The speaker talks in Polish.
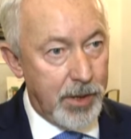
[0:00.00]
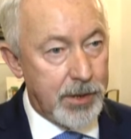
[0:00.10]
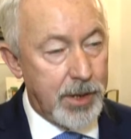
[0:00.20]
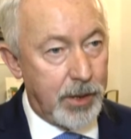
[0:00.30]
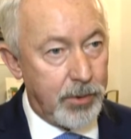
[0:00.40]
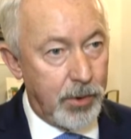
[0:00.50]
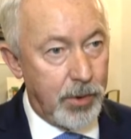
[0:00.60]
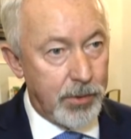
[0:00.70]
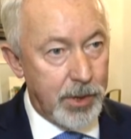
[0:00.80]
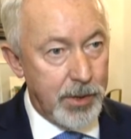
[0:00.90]
miasta a
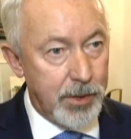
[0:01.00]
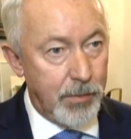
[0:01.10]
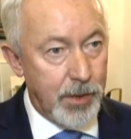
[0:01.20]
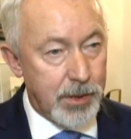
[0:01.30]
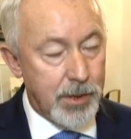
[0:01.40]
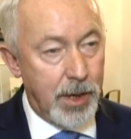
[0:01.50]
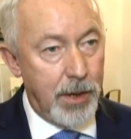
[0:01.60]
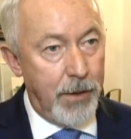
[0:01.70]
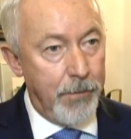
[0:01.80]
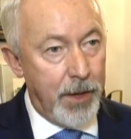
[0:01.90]
drugą częścią miasta,
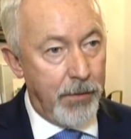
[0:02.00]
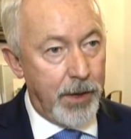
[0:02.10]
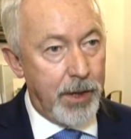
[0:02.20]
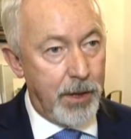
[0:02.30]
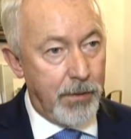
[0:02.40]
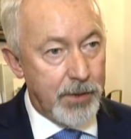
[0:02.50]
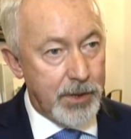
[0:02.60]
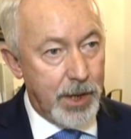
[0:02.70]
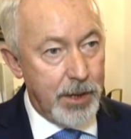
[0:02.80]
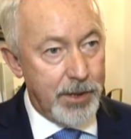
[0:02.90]
wejherowo
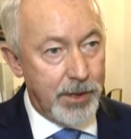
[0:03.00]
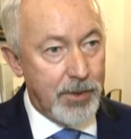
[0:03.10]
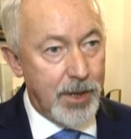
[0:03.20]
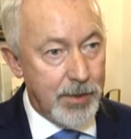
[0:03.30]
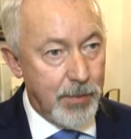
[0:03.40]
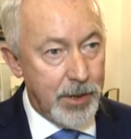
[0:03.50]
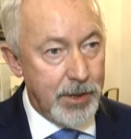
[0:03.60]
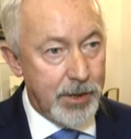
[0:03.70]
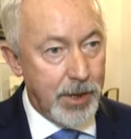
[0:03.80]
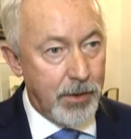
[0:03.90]
staje się coraz
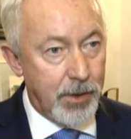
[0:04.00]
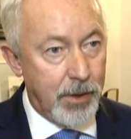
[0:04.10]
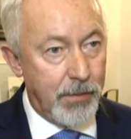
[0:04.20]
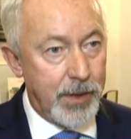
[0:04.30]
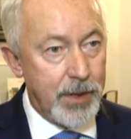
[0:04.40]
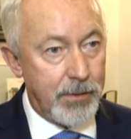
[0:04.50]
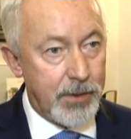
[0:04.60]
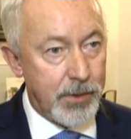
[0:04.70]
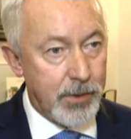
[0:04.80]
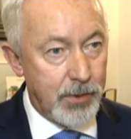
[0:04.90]
bardziej zakorkowane, w
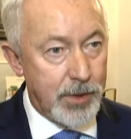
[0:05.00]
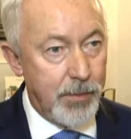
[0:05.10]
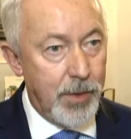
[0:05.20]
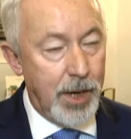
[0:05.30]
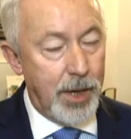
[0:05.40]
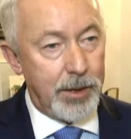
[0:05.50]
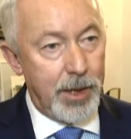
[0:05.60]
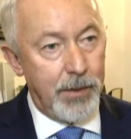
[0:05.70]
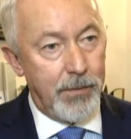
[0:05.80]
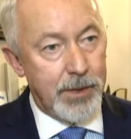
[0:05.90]
związku z tym
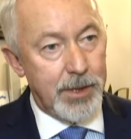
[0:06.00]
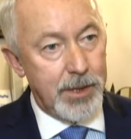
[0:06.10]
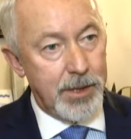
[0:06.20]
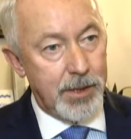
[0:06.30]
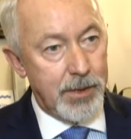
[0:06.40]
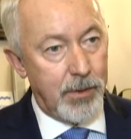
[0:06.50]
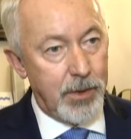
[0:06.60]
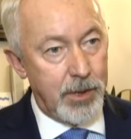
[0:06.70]
te inwestycje są